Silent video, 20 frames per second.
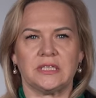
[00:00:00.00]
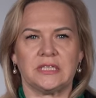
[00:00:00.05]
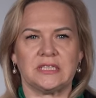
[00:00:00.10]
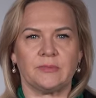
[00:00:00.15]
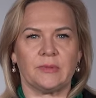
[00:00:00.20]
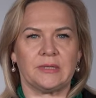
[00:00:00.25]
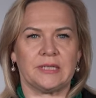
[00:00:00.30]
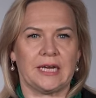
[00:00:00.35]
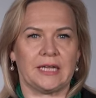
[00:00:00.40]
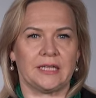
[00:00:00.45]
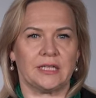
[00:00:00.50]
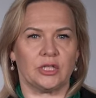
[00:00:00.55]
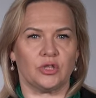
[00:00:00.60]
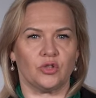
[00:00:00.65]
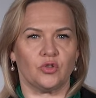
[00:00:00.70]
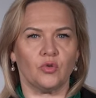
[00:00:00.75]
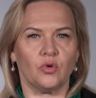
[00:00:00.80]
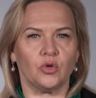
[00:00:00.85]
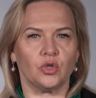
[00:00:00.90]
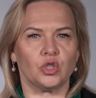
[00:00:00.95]
несмотря на
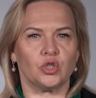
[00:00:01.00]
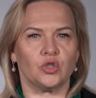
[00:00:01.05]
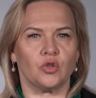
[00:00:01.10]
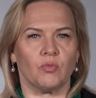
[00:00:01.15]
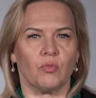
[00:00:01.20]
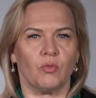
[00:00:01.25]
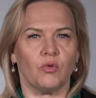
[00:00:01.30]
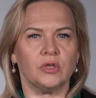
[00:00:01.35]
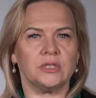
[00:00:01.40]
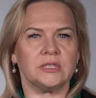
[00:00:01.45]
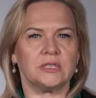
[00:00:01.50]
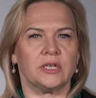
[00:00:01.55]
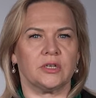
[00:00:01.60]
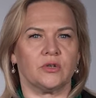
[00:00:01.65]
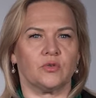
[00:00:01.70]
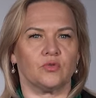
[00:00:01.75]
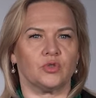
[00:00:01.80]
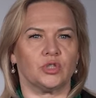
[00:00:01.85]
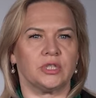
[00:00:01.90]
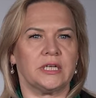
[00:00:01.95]
то, что мозг
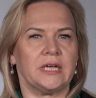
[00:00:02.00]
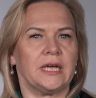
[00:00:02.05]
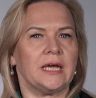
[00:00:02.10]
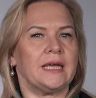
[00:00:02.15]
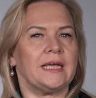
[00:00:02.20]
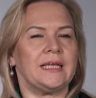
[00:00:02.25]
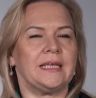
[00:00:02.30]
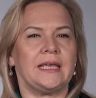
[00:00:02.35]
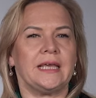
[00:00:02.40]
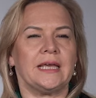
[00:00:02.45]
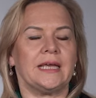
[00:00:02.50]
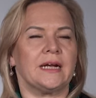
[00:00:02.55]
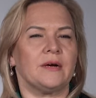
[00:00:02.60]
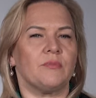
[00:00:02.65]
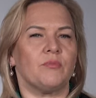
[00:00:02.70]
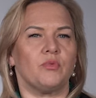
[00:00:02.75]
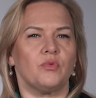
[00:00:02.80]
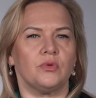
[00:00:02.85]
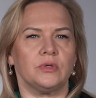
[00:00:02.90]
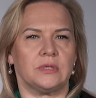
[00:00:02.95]
их уже не
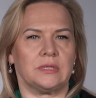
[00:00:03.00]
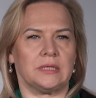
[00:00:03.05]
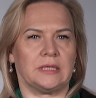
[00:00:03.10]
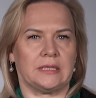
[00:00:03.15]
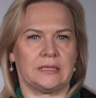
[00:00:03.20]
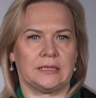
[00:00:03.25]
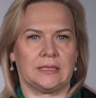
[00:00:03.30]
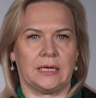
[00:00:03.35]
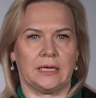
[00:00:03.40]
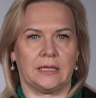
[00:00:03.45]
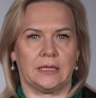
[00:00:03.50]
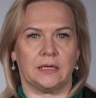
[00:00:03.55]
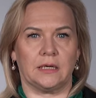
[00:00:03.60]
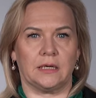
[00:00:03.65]
работает так